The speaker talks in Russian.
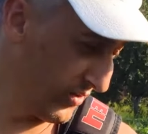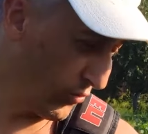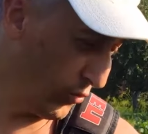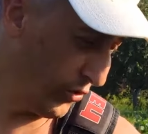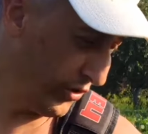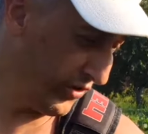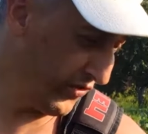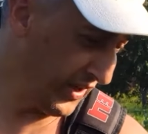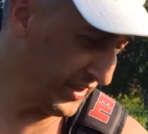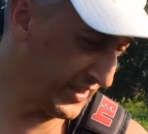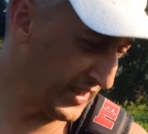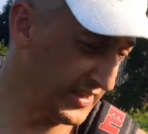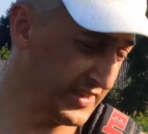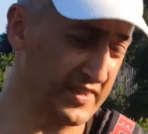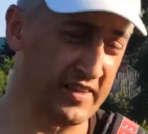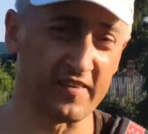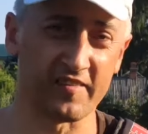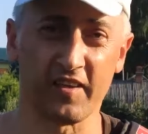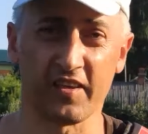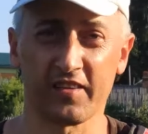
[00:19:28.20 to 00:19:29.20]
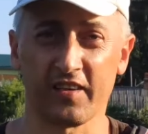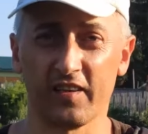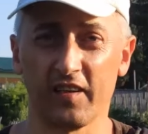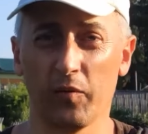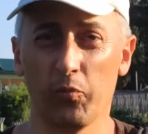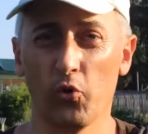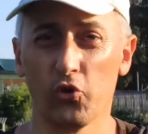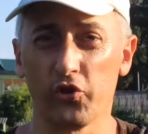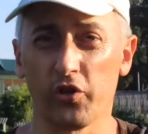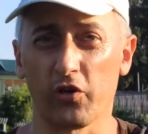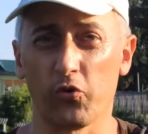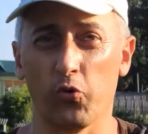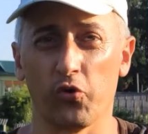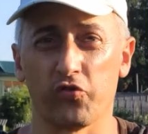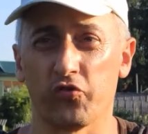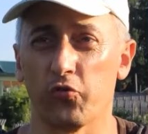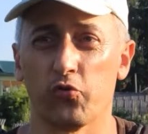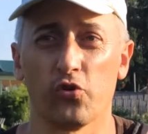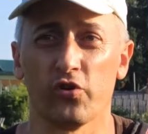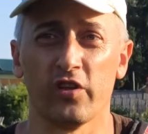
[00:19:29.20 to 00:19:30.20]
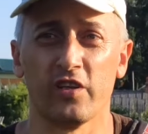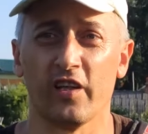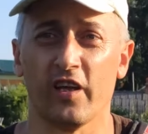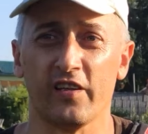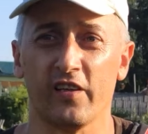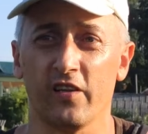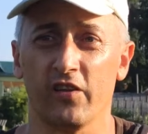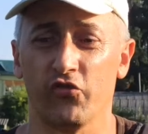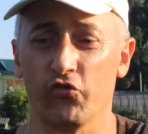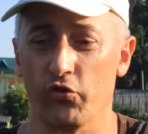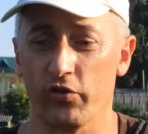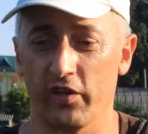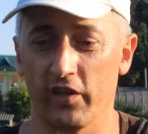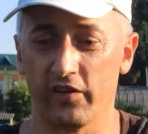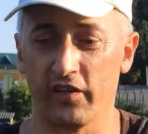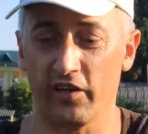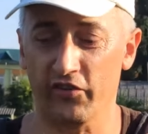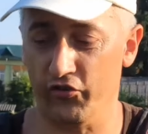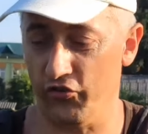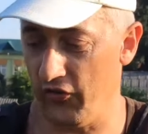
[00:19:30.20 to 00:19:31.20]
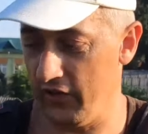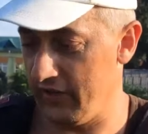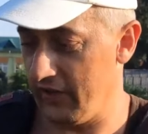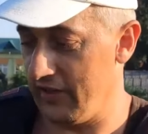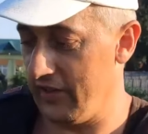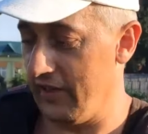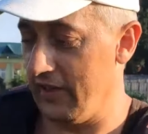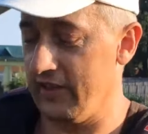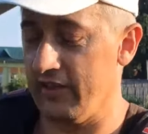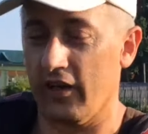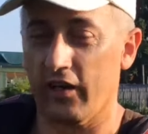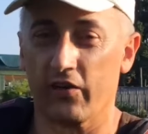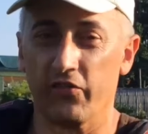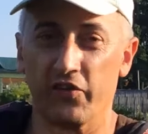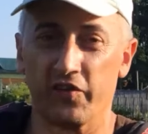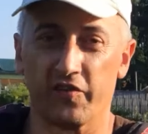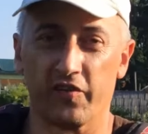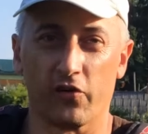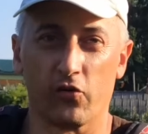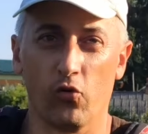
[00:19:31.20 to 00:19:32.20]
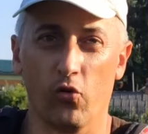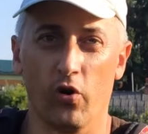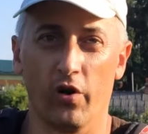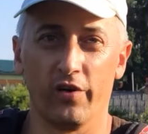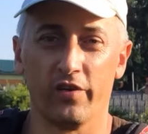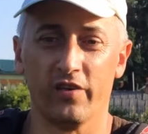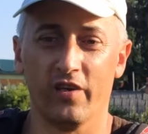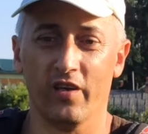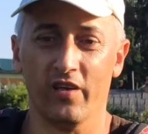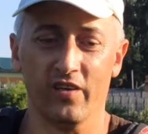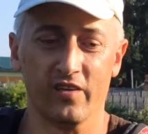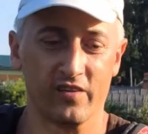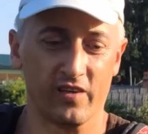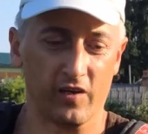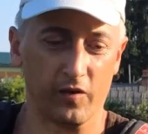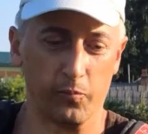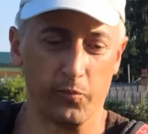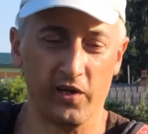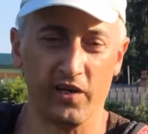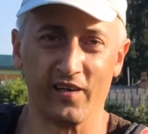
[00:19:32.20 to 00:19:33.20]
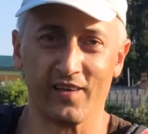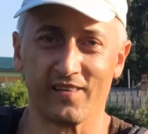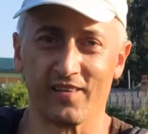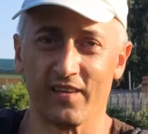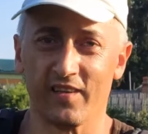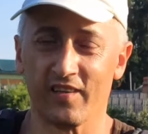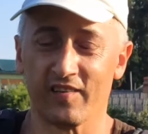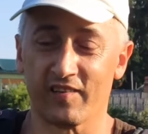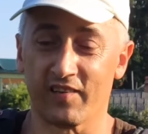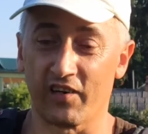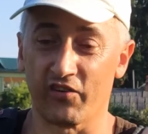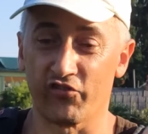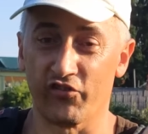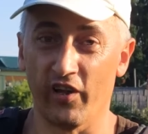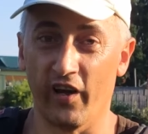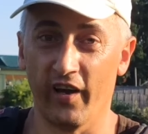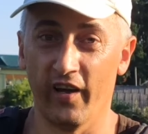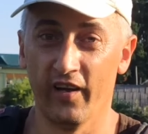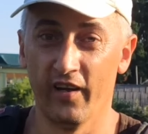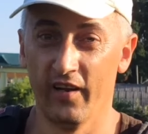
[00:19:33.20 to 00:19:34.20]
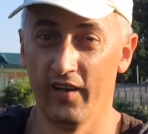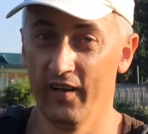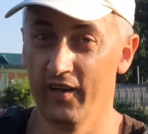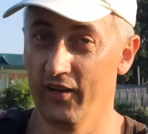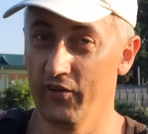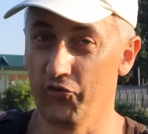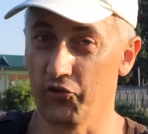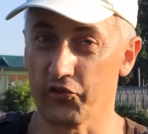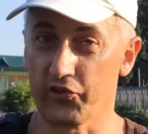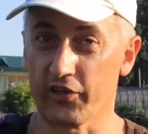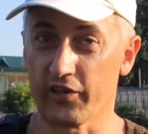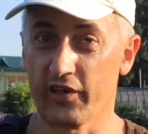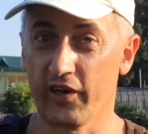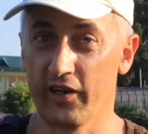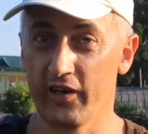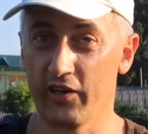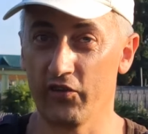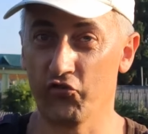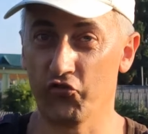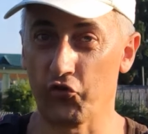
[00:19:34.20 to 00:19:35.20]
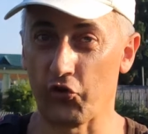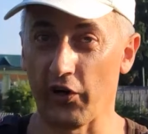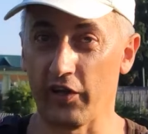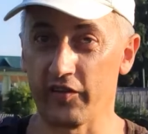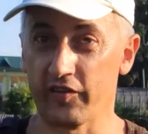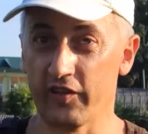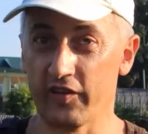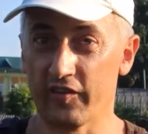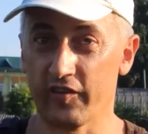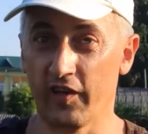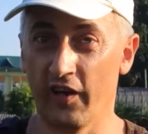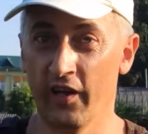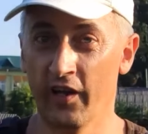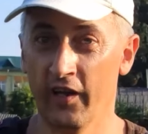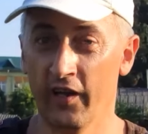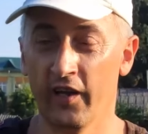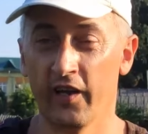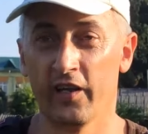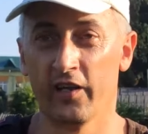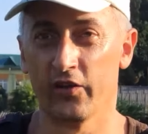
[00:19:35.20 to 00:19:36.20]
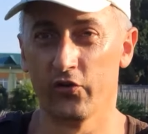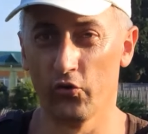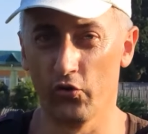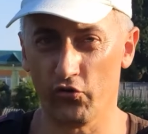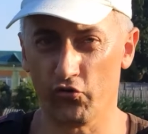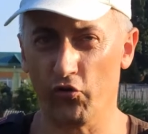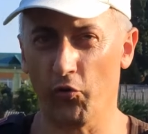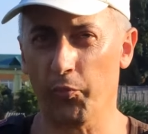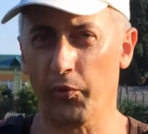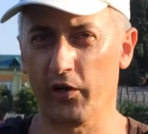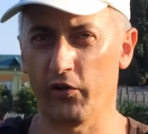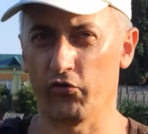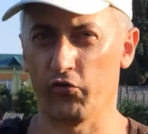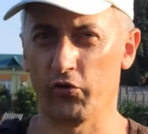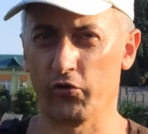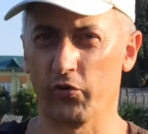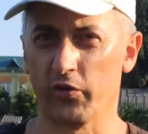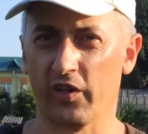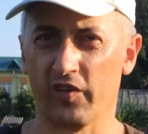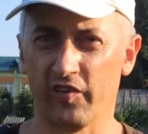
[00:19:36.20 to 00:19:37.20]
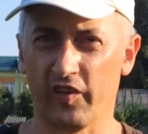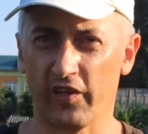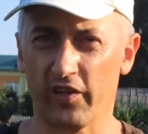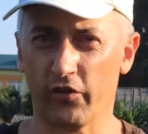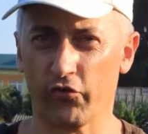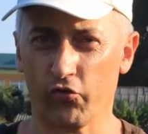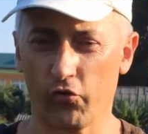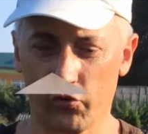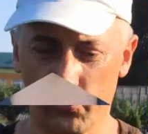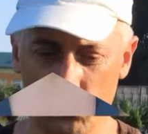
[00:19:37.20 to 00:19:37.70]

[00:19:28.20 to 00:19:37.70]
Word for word: культиваторная насадка на мотокосу, то не надо ничего дотачивать, она и так высоко, ей и так пыль это не страшно. Вот такая еще разница. Ну еще покажу эту насадочку,